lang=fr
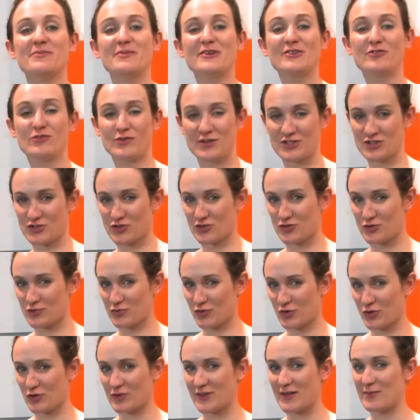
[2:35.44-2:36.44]
mis toutes les chances de
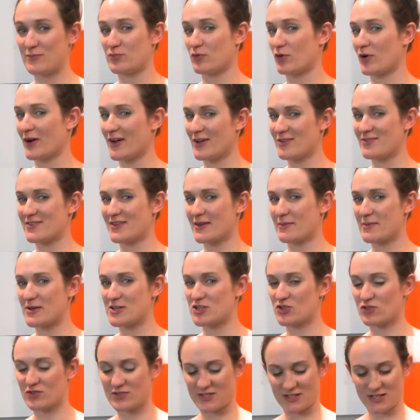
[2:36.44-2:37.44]
mon côté pour réussir ma
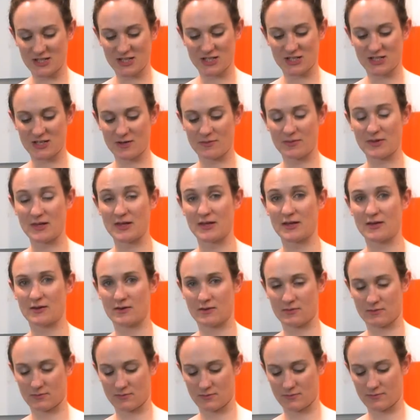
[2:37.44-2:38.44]
chantilly. J'ai mis
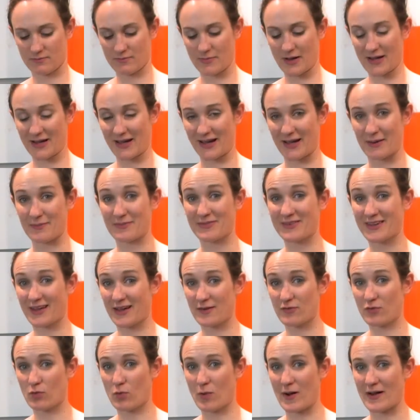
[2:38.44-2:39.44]
ma crème
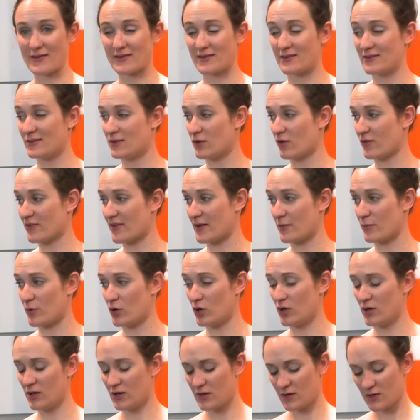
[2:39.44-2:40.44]
très froide dans un
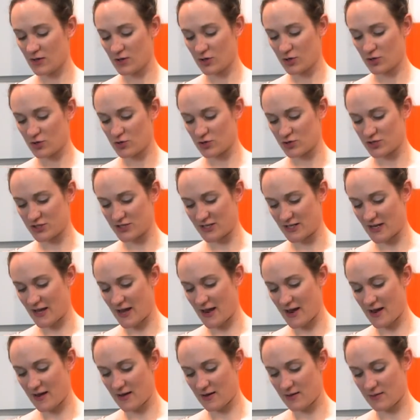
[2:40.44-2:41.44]
bol que j'ai
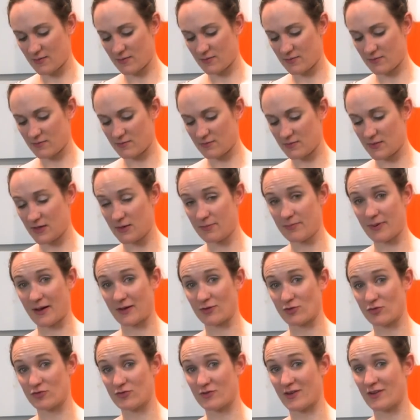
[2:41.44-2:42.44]
mis
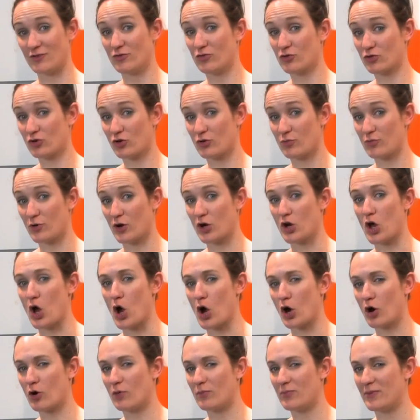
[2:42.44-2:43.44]
par-dessus un autre bol
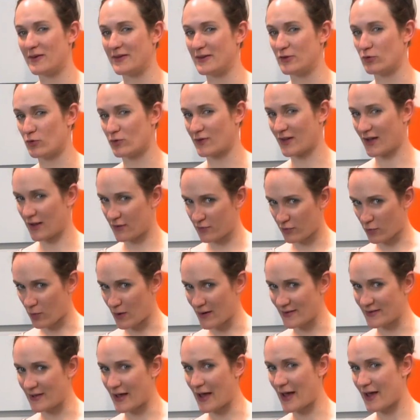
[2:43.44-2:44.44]
rempli d'eau très
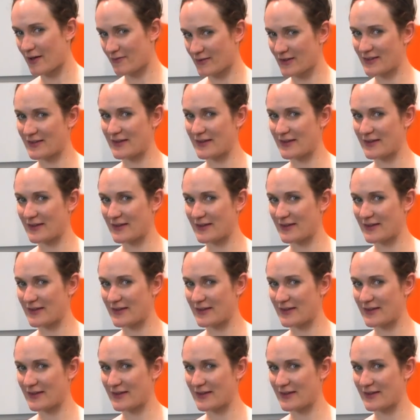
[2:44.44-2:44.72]
froide avec